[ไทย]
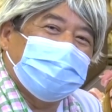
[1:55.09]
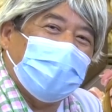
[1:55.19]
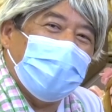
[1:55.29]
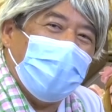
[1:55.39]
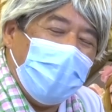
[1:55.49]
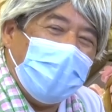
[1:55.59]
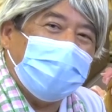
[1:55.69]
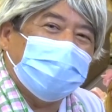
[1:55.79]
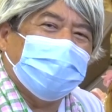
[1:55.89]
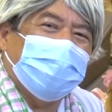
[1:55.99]
ต้องขอ
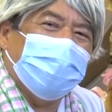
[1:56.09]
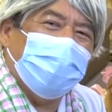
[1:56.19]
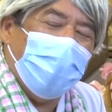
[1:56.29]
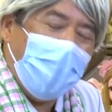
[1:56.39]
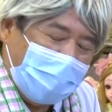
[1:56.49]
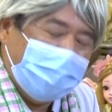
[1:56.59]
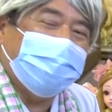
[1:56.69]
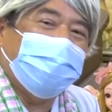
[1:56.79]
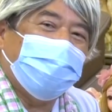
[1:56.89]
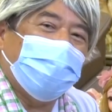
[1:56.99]
กันวัน
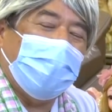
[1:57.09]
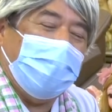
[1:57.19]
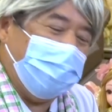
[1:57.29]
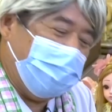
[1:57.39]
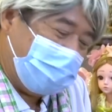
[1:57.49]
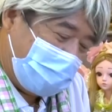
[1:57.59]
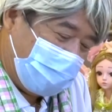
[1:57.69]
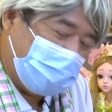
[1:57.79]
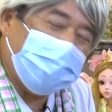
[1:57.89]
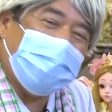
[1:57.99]
นึงว่าเรา
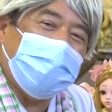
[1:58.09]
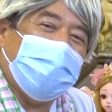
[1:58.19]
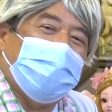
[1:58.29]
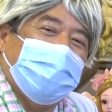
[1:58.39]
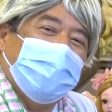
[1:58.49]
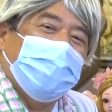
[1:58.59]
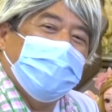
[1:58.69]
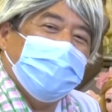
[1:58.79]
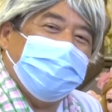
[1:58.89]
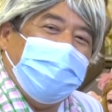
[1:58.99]
จะไม่มี
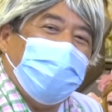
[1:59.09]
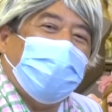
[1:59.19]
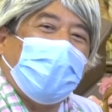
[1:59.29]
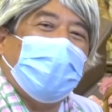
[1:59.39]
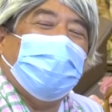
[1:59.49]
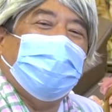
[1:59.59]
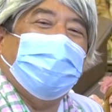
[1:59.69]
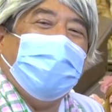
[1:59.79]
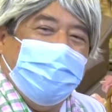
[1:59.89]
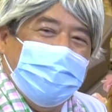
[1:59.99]
เสียงหัวเราะ
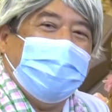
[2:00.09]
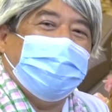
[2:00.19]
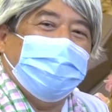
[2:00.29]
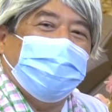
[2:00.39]
แบบนั้น